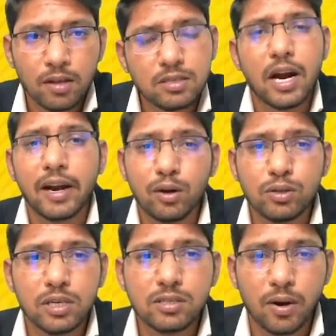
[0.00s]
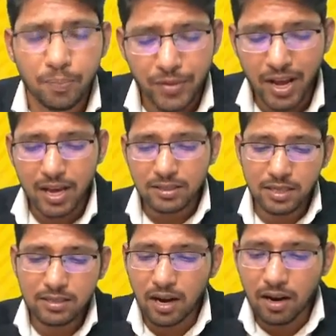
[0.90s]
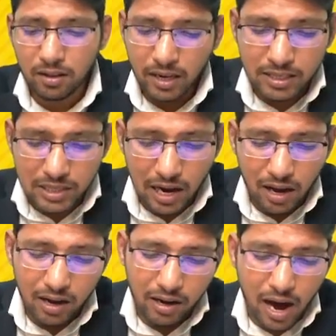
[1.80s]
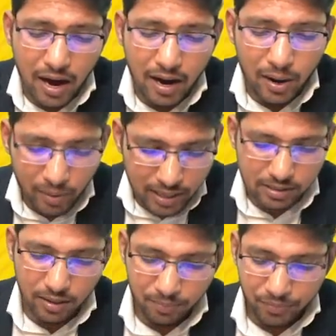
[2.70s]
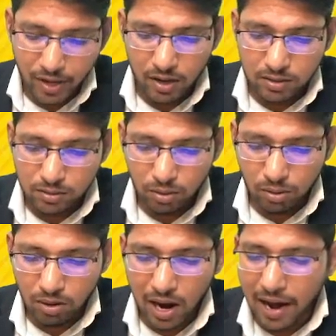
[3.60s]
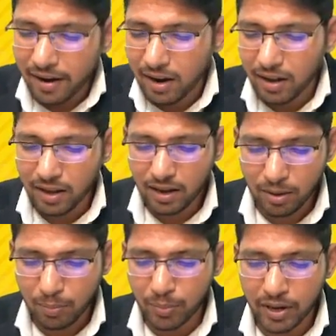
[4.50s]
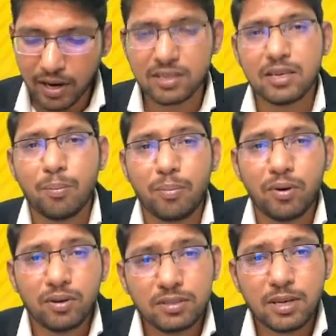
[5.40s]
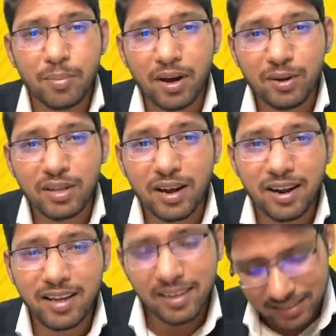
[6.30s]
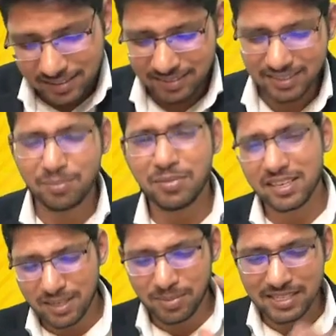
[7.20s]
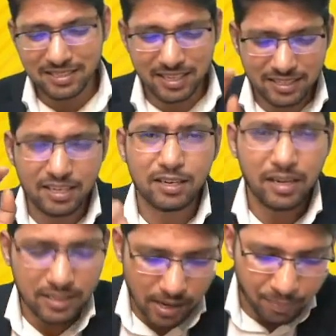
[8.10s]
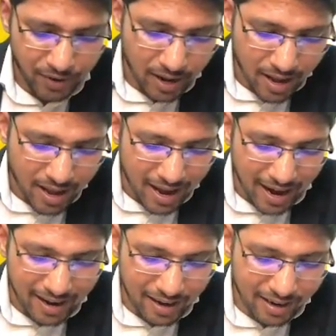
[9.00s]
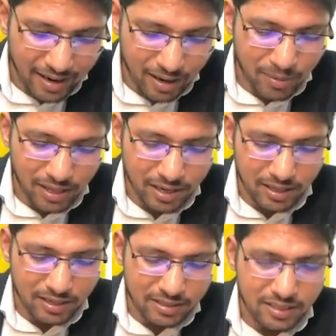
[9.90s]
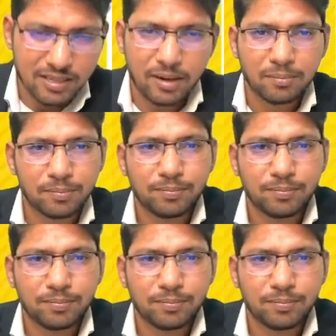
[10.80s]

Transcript: స్ట్రైక్ డౌన్ చేశారు సి సార్ దీనికి చాలా కారణాలు ఉన్నాయి సార్ సో కారణాలు ఇప్పుడు ఇక్కడ చెప్ప చెప్పగలుగుతానంటే చెప్తాను చెప్పేస్తాను సార్ సరే ఏంటంటే సార్ అడల్టరీ అంటే మీ అందరికీ తెలిసిందే సార్